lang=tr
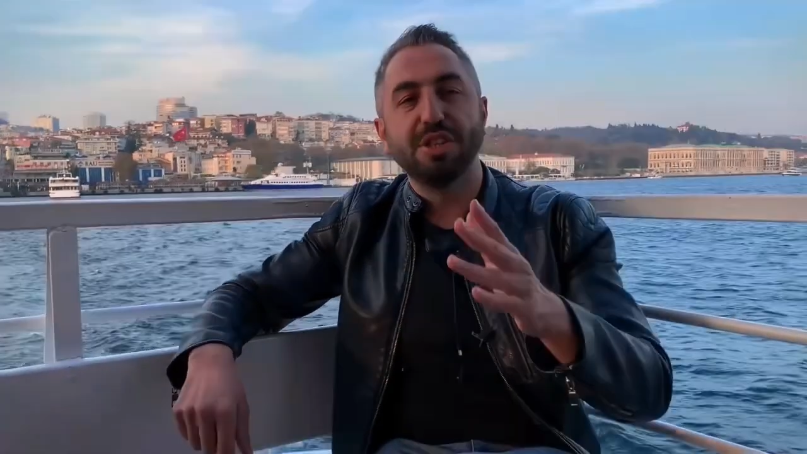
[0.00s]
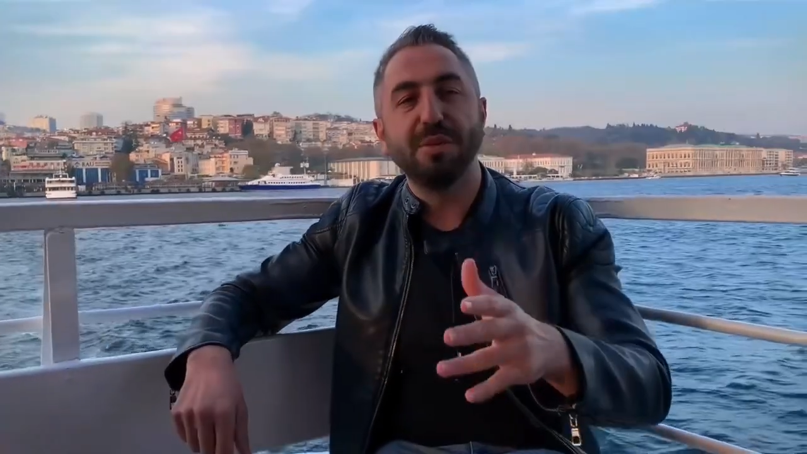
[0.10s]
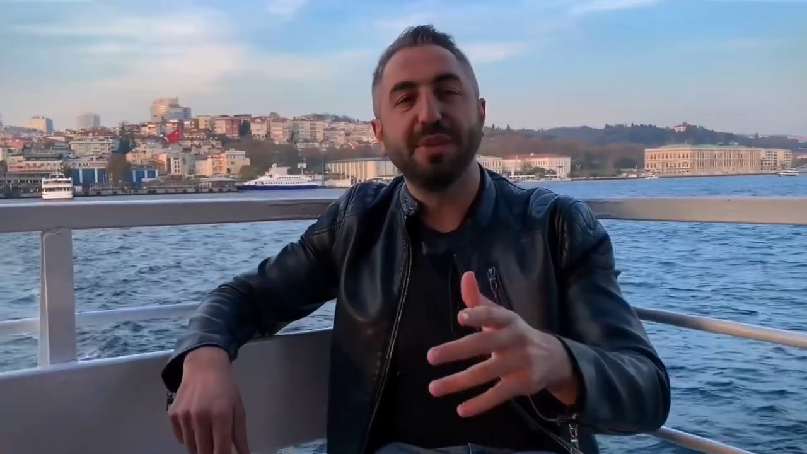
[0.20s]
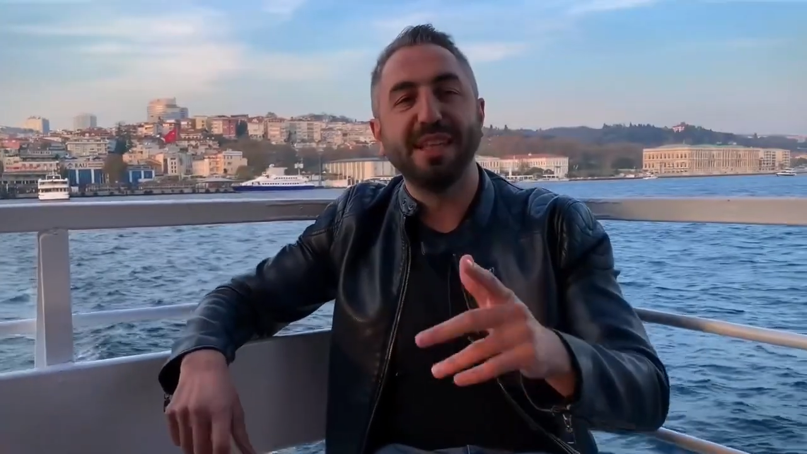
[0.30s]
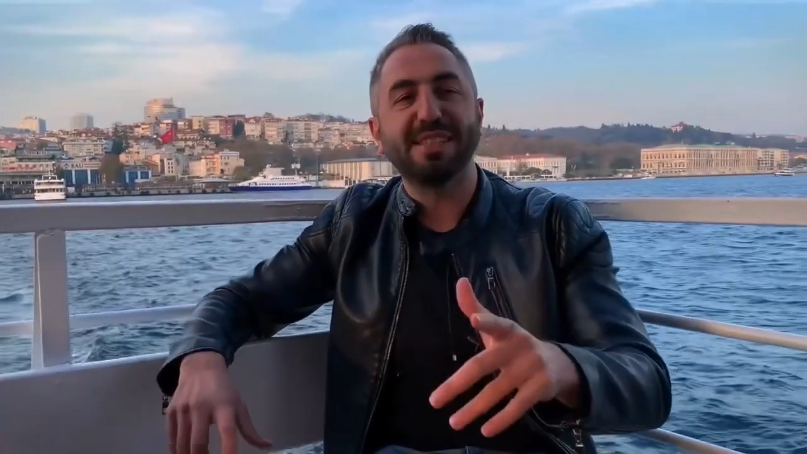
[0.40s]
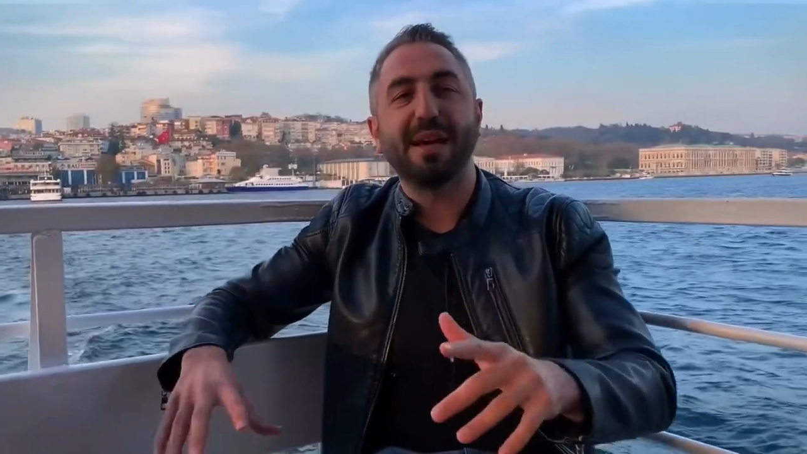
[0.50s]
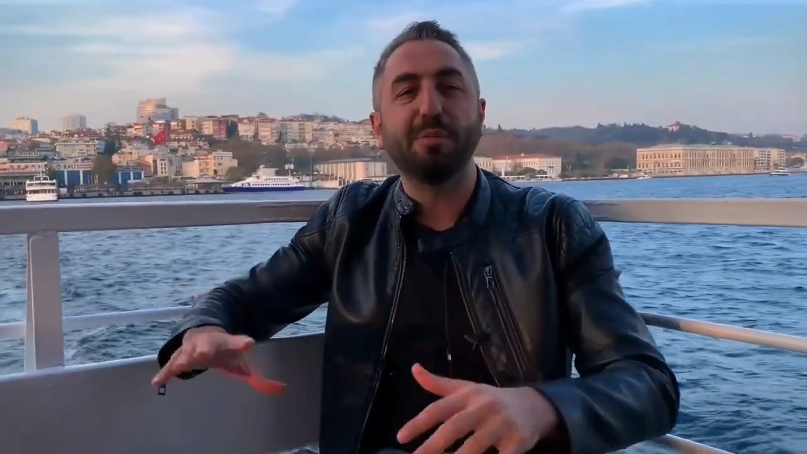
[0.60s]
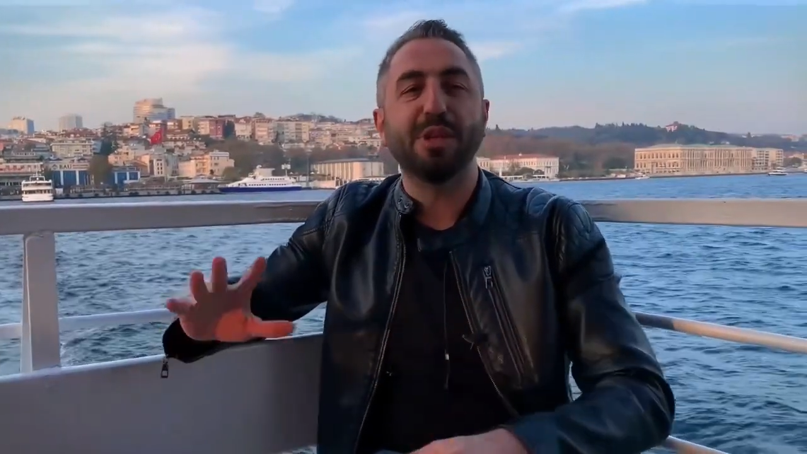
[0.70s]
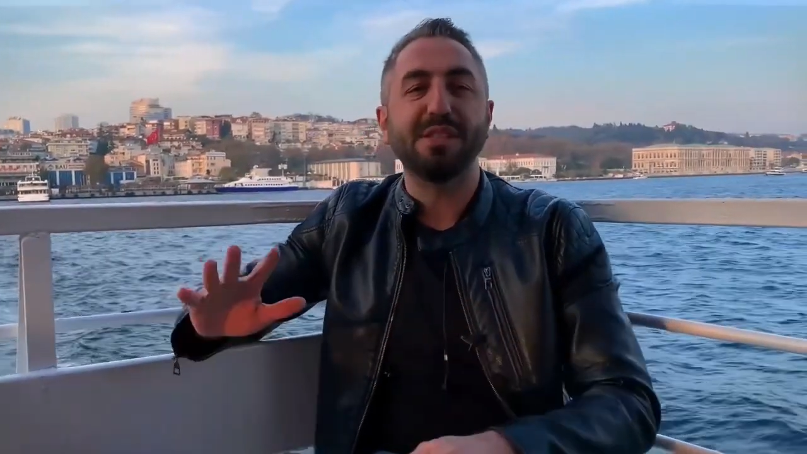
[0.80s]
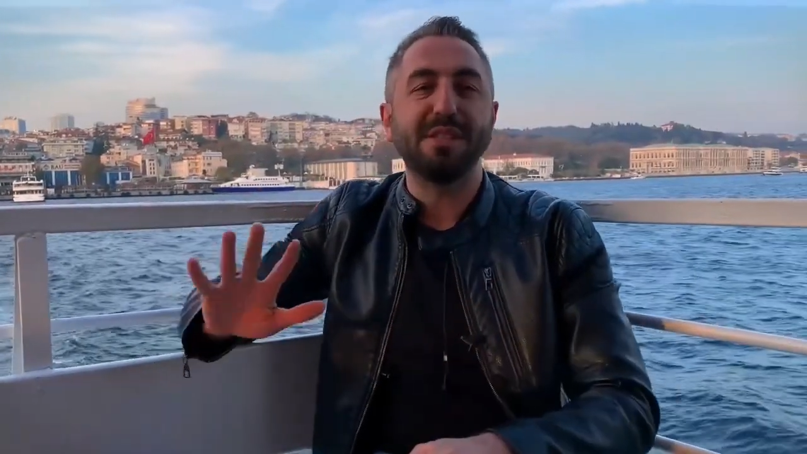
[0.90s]
Şimdi
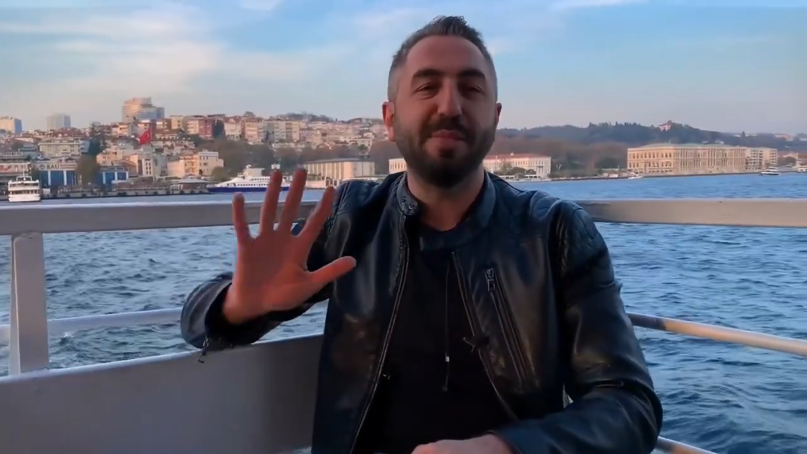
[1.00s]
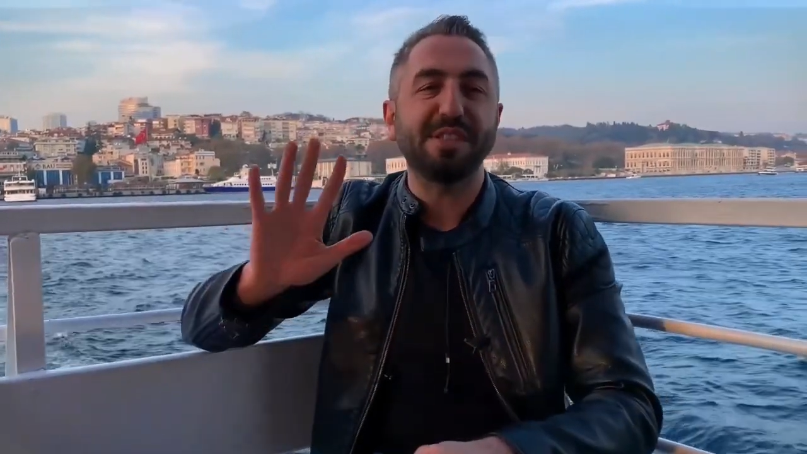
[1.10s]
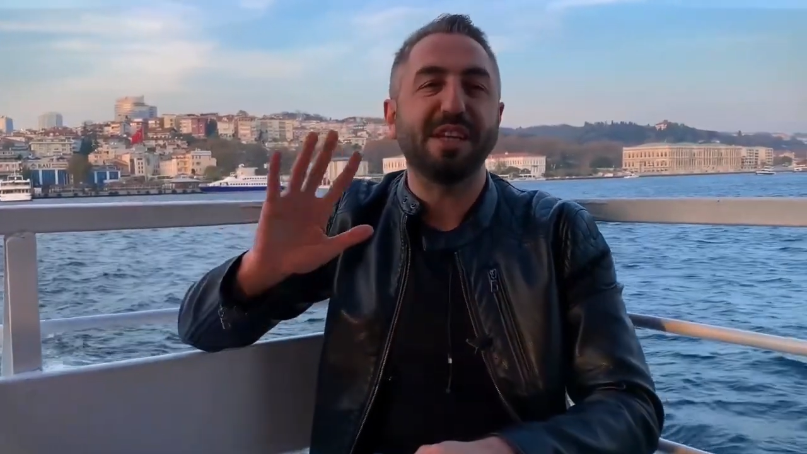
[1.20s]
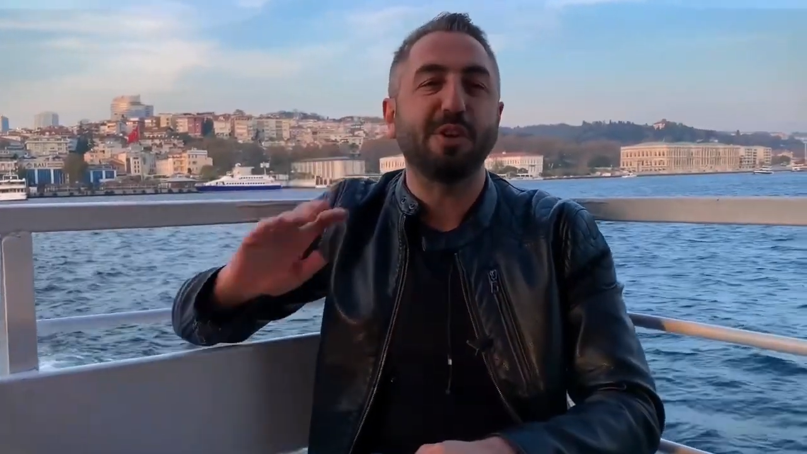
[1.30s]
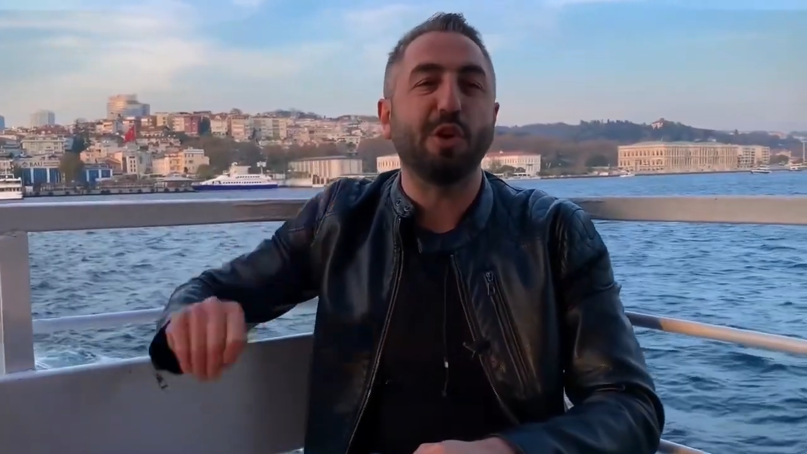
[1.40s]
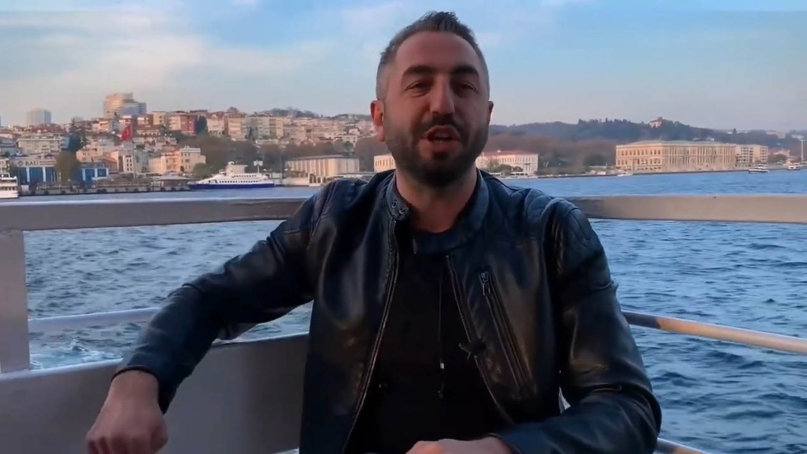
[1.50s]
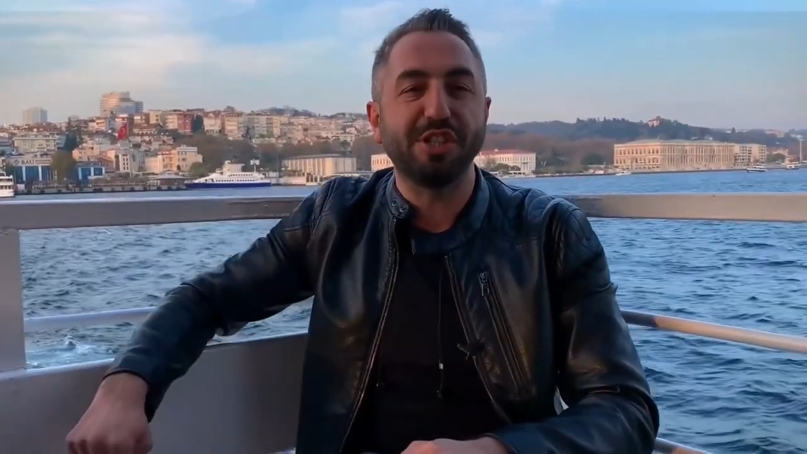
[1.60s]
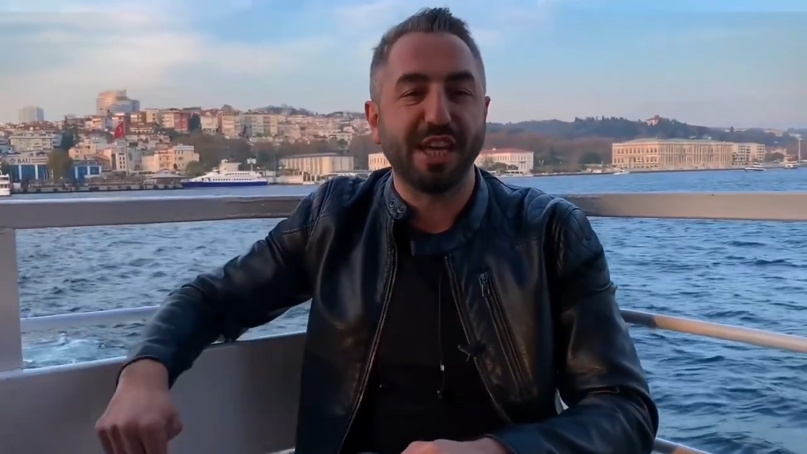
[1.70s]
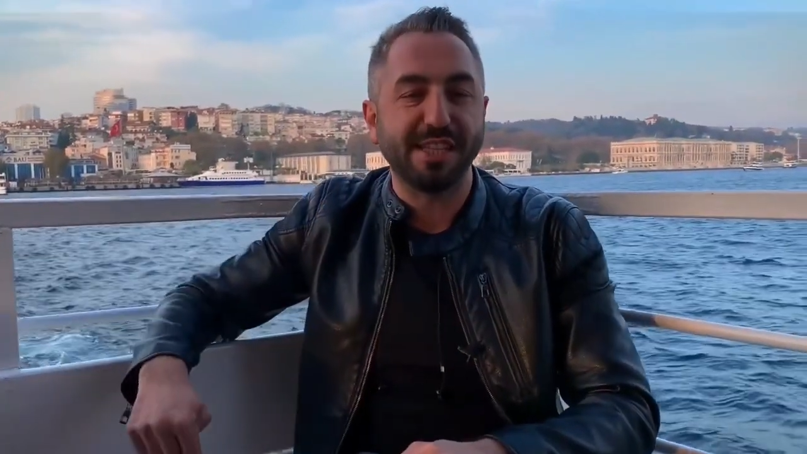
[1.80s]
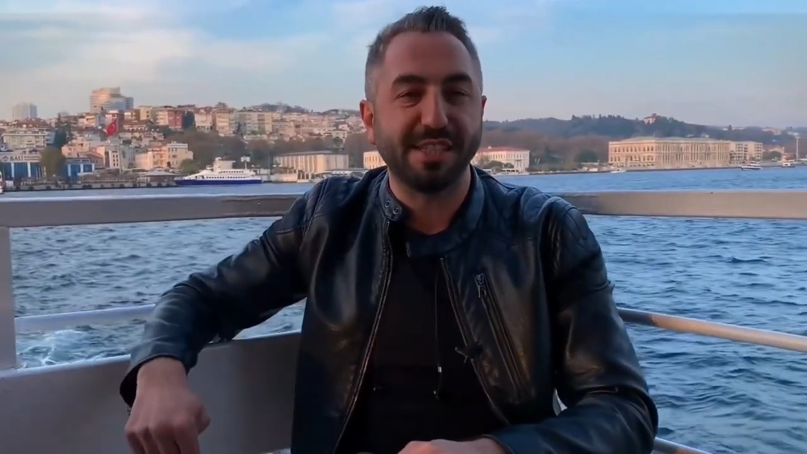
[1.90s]
İstanbul'da size 5 tane
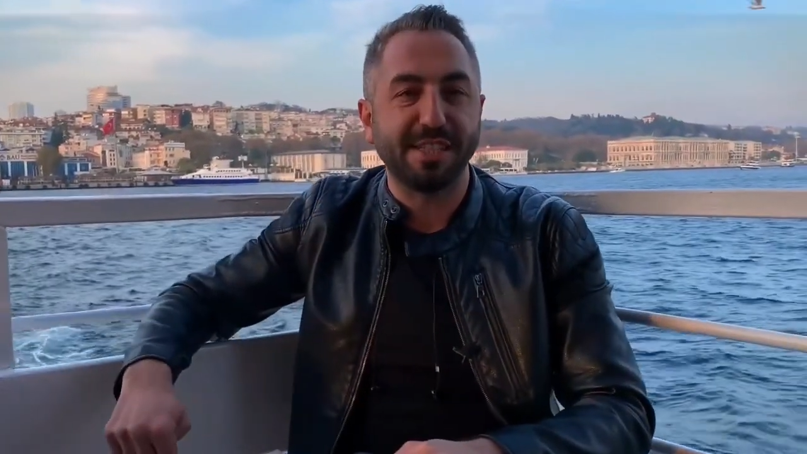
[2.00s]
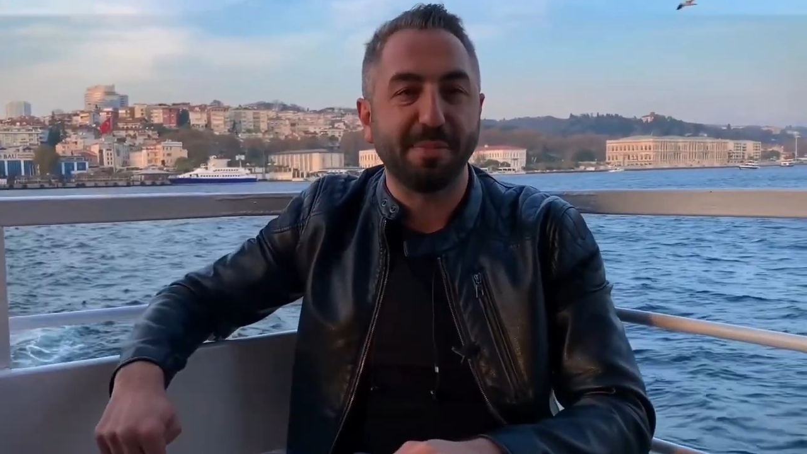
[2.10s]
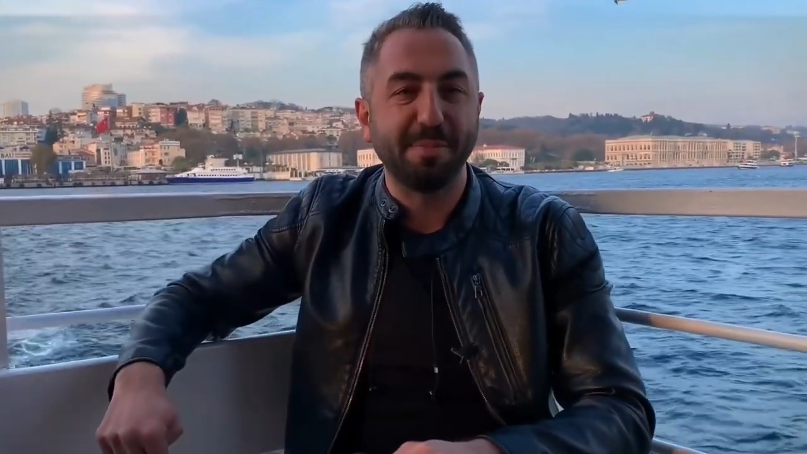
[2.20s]
kokoreçe gezdireceğim.